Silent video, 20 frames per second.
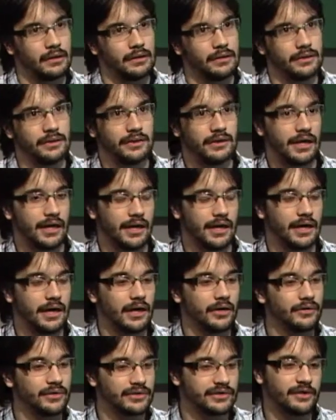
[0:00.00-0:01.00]
E da
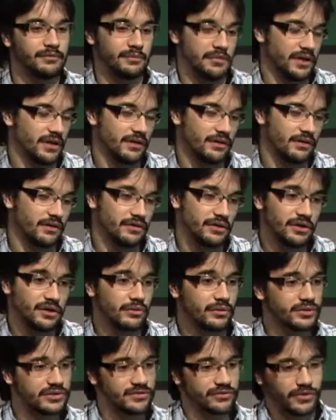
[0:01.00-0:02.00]
Áurea também. A única
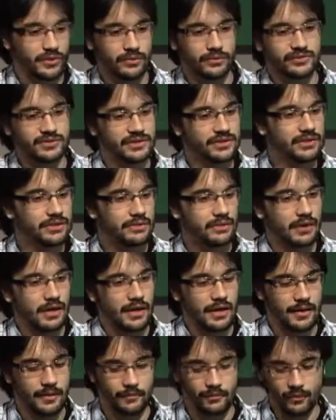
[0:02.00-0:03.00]
coisa foi
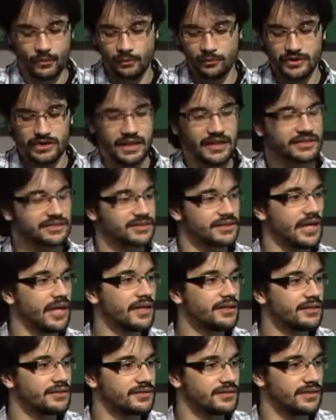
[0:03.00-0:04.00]
é, combinar as
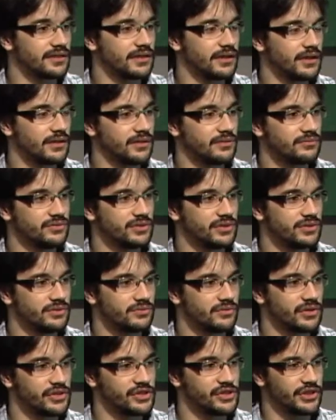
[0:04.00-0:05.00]
datas, né? Cada um tinha
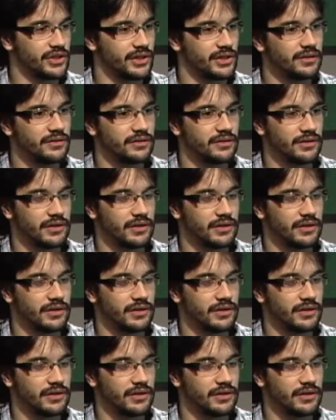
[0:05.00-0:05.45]
sua agenda.